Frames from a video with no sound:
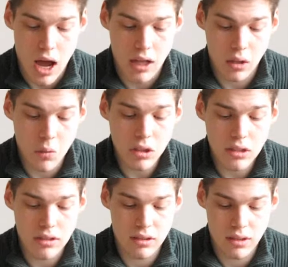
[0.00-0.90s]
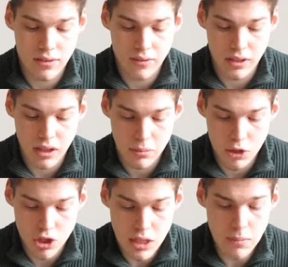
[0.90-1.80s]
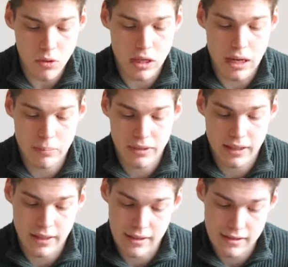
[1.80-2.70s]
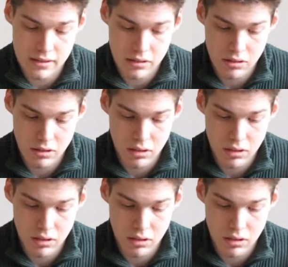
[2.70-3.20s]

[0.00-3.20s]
an Ort äh, ihrer Bestimmung abgereist.